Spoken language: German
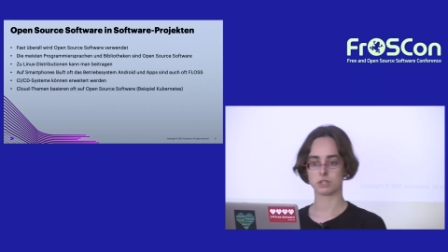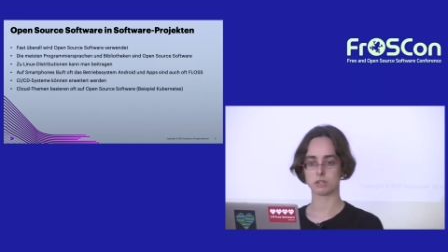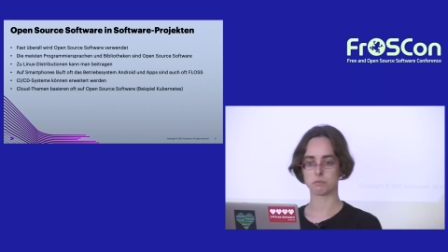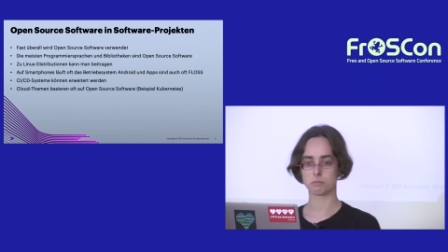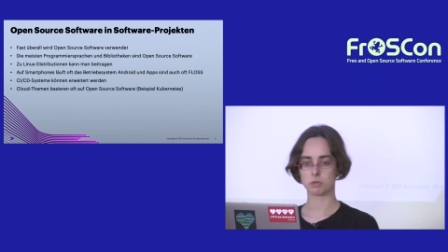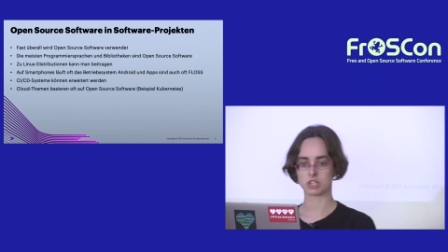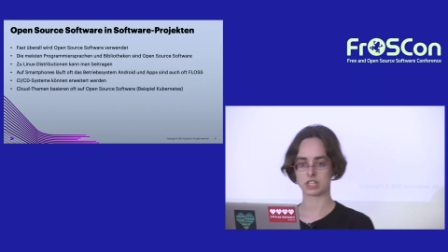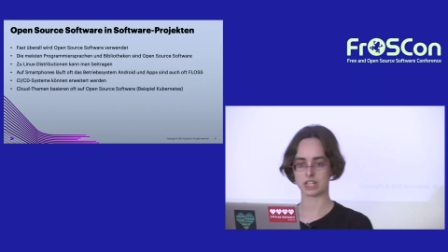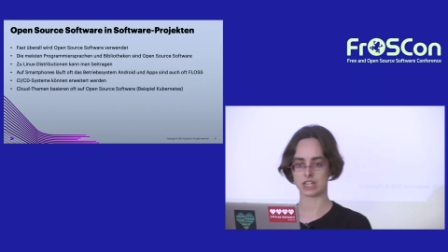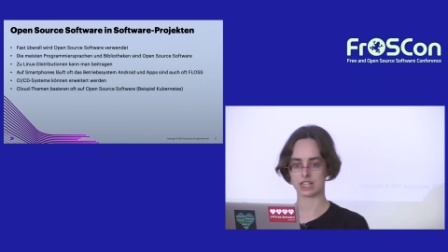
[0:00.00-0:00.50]

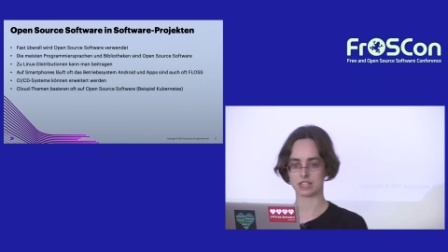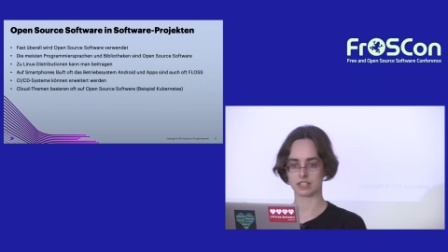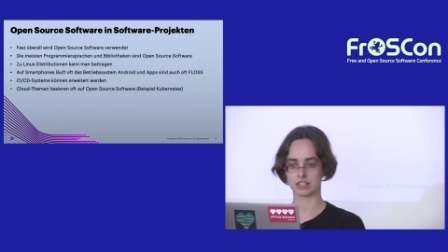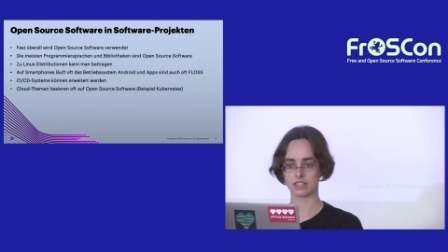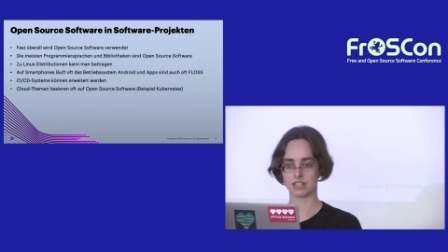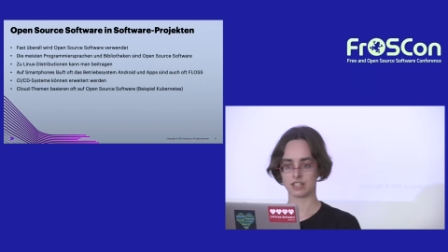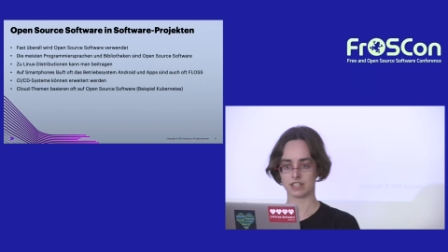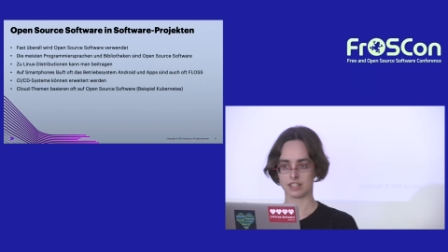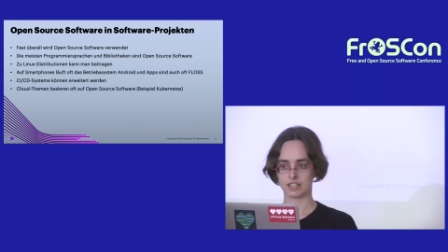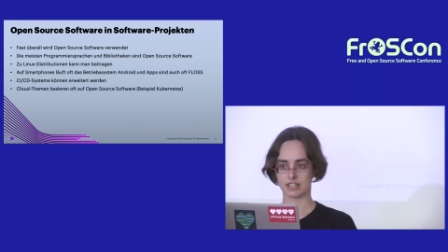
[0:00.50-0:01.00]
modernen
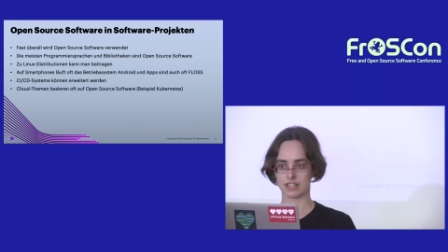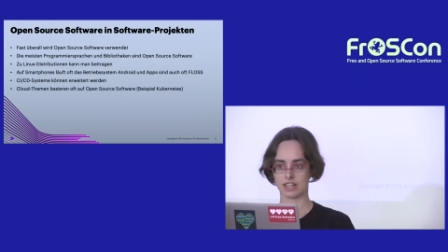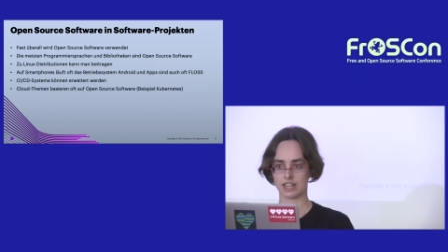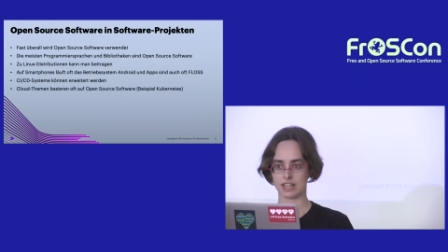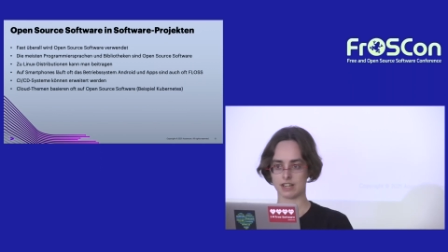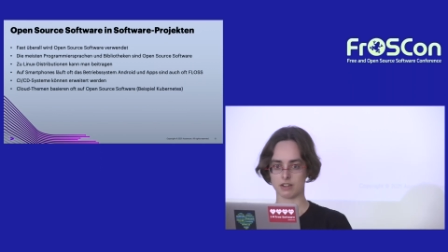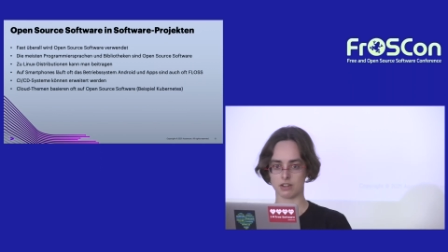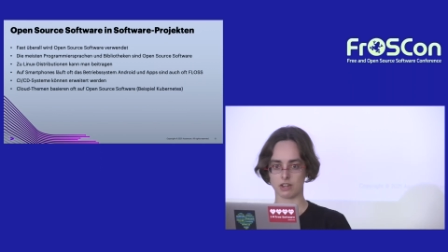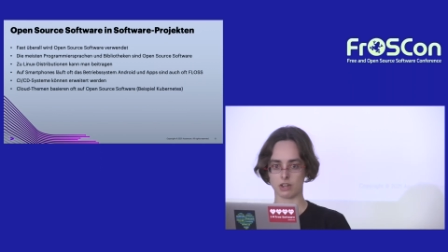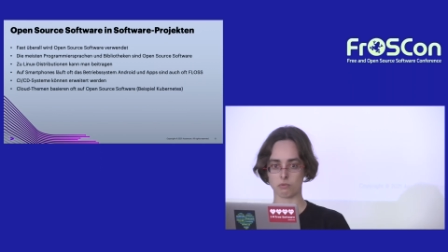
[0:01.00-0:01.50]

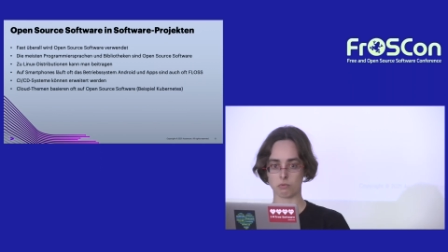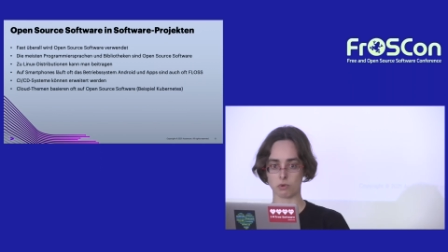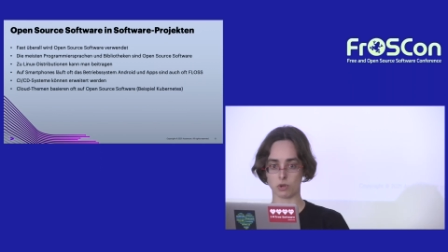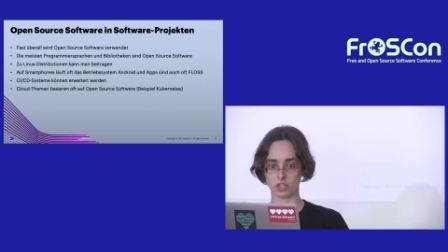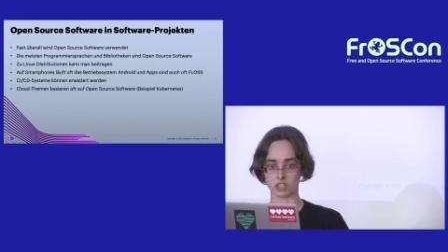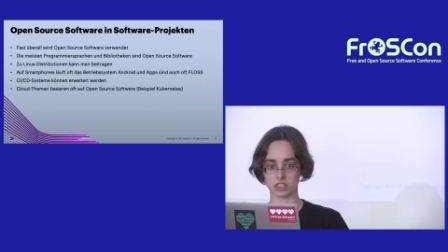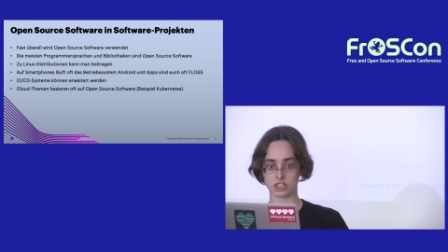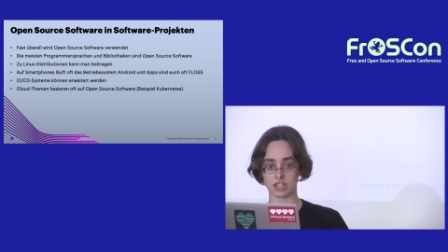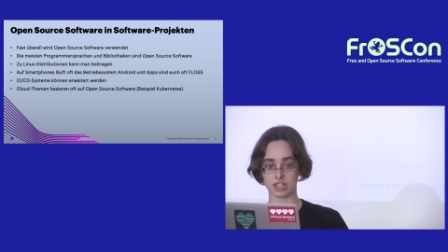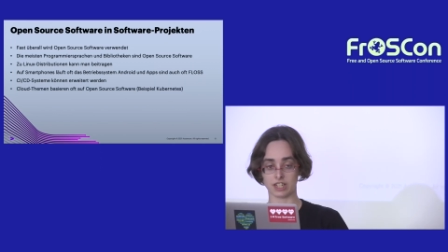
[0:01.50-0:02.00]

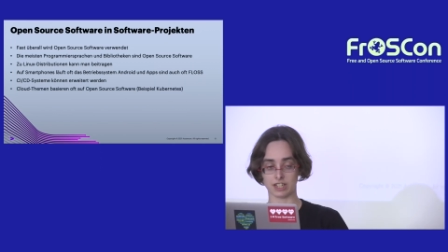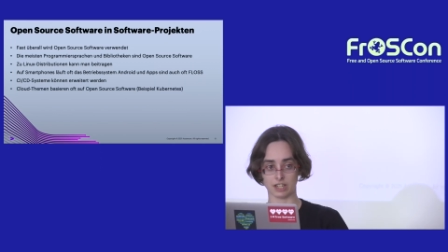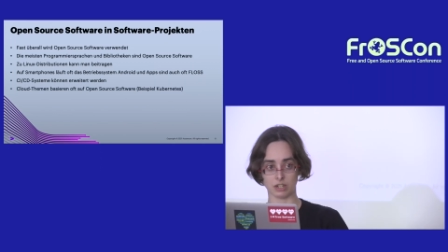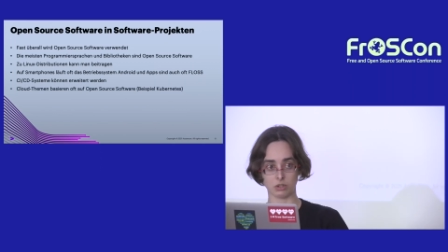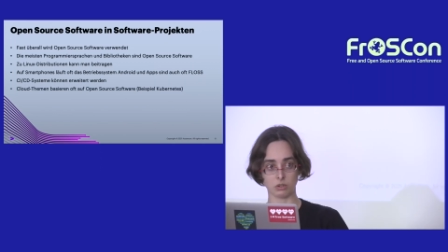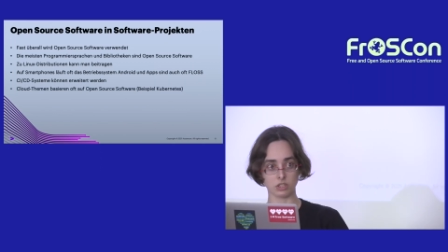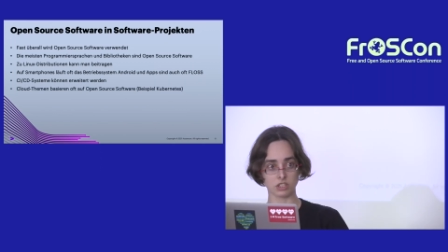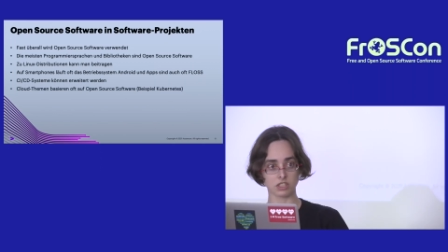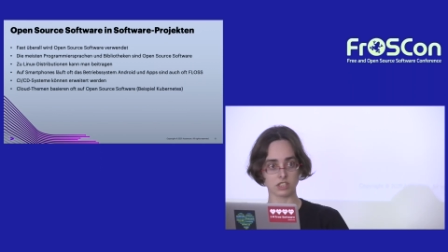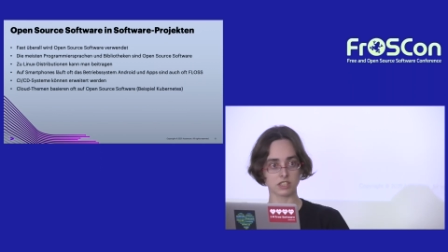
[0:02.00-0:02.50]
Word
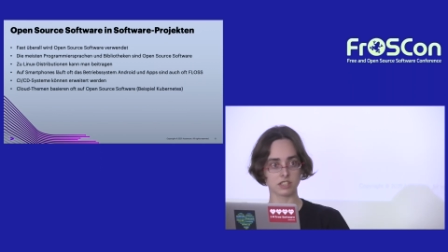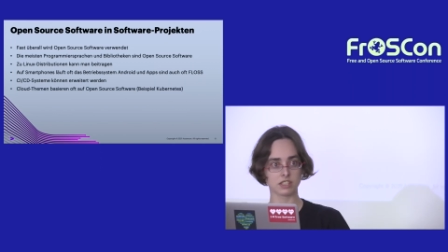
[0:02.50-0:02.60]
Cloud